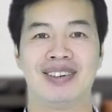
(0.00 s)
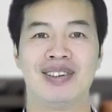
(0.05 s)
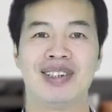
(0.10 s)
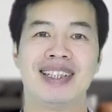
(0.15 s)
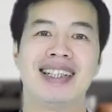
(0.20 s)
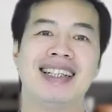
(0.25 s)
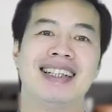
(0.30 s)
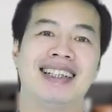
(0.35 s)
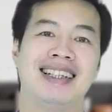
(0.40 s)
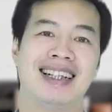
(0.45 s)
tôi
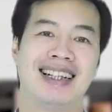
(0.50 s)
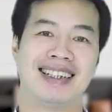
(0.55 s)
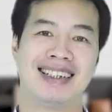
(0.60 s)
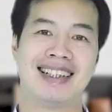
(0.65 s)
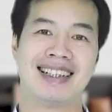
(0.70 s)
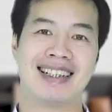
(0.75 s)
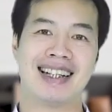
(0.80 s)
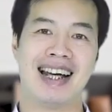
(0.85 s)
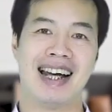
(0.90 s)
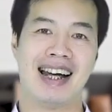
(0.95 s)
xin à,
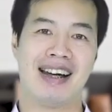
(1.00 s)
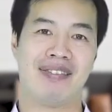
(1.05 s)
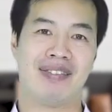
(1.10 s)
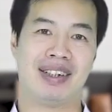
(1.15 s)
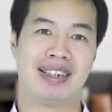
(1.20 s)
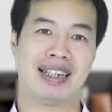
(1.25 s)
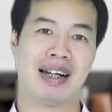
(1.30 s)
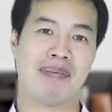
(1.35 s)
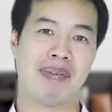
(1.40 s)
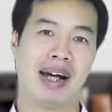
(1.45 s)
chia sẻ
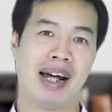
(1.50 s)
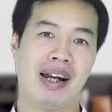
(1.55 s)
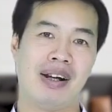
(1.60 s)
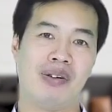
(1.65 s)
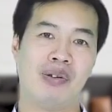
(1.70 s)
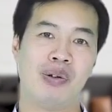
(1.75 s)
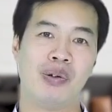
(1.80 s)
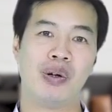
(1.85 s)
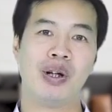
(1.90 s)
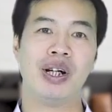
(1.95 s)
với cha mẹ
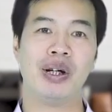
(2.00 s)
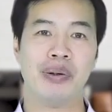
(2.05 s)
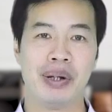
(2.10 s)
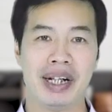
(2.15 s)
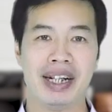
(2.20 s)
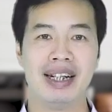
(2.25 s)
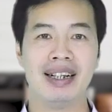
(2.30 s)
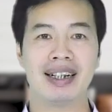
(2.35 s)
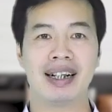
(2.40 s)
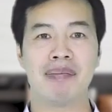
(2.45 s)
luôn luôn lưu
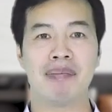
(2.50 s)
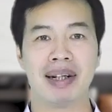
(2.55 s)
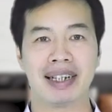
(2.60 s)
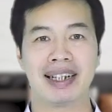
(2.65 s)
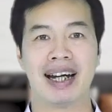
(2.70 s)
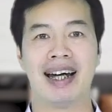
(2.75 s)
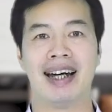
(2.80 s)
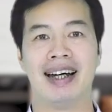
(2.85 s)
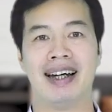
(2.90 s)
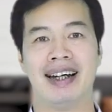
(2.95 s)
ý cái
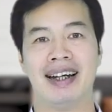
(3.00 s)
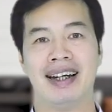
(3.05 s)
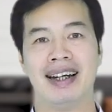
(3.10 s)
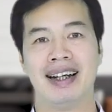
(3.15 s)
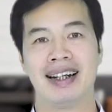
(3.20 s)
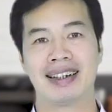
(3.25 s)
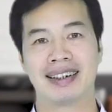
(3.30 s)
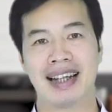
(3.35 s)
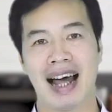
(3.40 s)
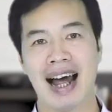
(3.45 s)
mệnh đề
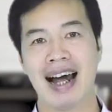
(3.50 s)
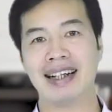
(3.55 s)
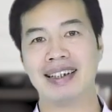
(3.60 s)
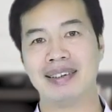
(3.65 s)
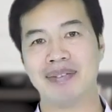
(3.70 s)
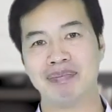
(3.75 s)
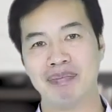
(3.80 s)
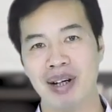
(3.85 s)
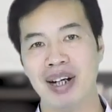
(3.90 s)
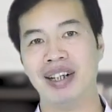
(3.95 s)
tại
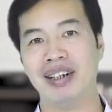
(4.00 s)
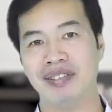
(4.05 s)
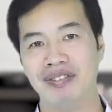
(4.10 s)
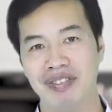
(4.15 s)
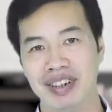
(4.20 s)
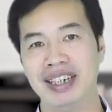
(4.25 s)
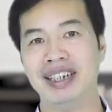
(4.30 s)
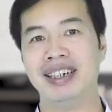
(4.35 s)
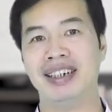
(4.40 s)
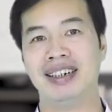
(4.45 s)
bởi
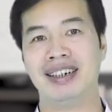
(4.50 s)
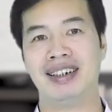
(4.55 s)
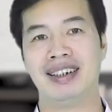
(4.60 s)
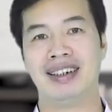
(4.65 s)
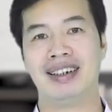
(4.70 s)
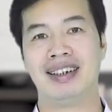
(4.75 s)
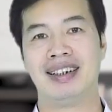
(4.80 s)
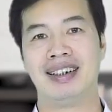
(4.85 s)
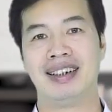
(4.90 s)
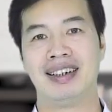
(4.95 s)
vì
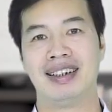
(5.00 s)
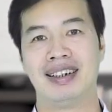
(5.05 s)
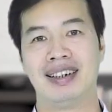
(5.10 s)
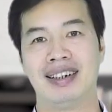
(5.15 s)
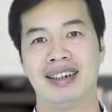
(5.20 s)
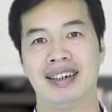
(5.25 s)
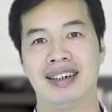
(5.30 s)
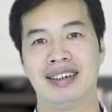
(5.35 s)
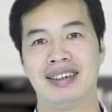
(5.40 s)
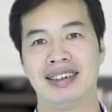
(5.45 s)

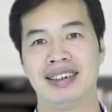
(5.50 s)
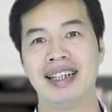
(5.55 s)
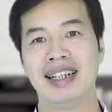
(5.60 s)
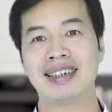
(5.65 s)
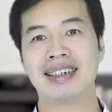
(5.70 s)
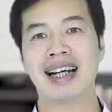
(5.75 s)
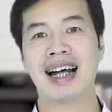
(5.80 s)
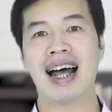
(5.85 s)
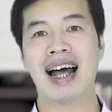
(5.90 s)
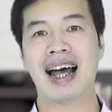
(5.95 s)

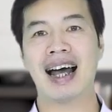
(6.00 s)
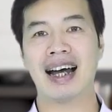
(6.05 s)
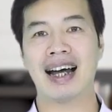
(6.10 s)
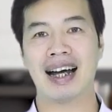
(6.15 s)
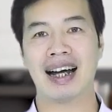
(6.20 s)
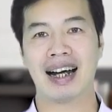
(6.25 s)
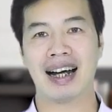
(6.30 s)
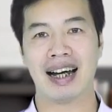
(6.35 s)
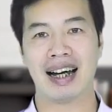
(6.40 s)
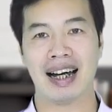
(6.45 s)
diễn ra
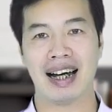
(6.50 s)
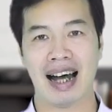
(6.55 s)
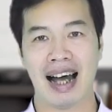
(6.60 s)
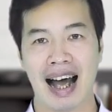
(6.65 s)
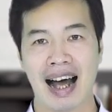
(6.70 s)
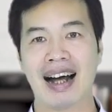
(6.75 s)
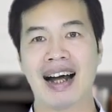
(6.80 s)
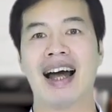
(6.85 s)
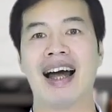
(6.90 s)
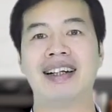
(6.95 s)

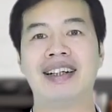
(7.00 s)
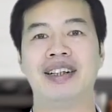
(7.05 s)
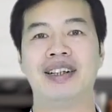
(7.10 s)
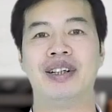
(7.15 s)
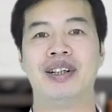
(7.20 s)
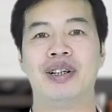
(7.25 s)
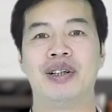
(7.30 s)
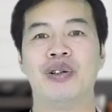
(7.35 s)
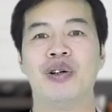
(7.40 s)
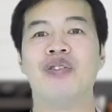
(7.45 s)
hàng ngày
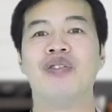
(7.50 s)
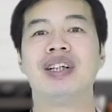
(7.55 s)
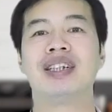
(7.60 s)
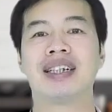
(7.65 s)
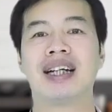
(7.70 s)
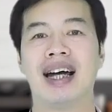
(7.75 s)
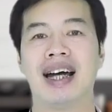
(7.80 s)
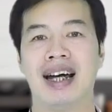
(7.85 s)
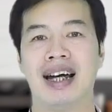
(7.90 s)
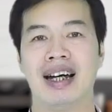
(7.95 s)
đối với
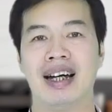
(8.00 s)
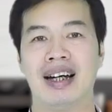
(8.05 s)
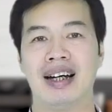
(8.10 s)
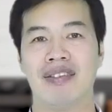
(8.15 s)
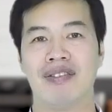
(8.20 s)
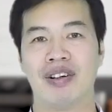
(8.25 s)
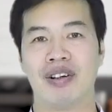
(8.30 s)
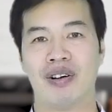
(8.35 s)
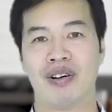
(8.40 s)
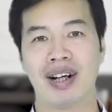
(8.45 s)
trẻ
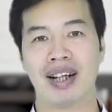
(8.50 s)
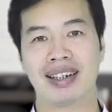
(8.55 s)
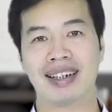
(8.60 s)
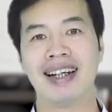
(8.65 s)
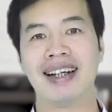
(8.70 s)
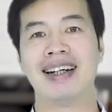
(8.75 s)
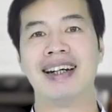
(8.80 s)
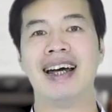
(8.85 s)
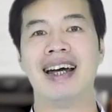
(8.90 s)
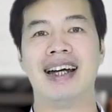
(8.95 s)
và đó là
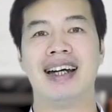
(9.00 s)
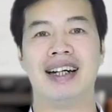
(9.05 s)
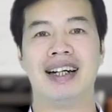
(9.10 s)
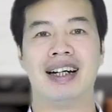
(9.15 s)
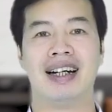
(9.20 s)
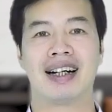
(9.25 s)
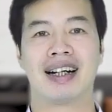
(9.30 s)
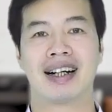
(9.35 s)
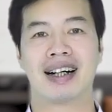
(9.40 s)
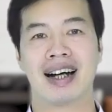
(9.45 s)
tiền đề
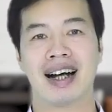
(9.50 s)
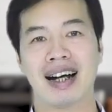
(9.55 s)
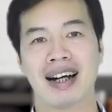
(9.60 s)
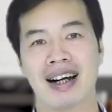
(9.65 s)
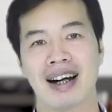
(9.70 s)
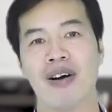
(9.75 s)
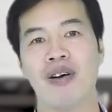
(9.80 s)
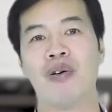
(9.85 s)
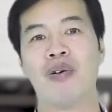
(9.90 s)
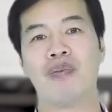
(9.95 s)
các
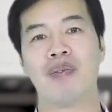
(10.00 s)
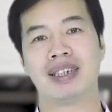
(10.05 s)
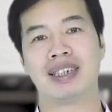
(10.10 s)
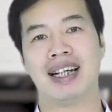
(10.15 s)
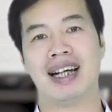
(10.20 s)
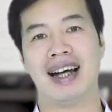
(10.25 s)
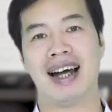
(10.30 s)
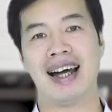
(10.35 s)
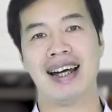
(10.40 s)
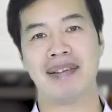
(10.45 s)
câu mà
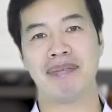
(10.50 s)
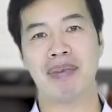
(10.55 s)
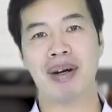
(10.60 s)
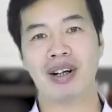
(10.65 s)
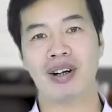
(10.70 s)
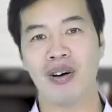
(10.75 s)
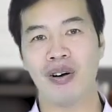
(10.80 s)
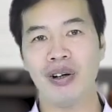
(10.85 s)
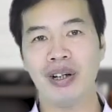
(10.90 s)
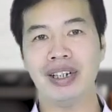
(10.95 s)
trẻ hay
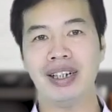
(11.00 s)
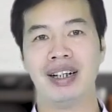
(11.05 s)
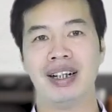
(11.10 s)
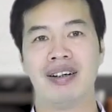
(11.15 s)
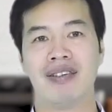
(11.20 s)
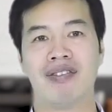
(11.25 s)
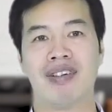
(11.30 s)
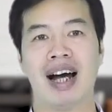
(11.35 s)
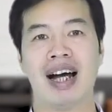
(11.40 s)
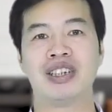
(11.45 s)
mắc lỗi
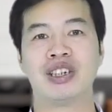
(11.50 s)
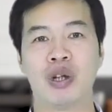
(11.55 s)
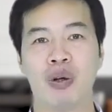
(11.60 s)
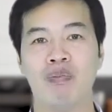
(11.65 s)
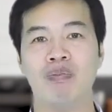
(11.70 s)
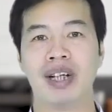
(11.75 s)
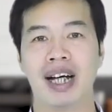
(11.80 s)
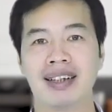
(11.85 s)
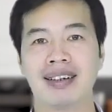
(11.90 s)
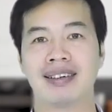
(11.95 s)
và hay
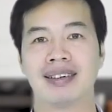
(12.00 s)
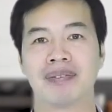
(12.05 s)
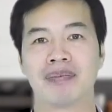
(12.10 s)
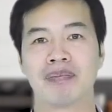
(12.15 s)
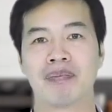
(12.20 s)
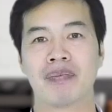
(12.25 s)
dùng nhất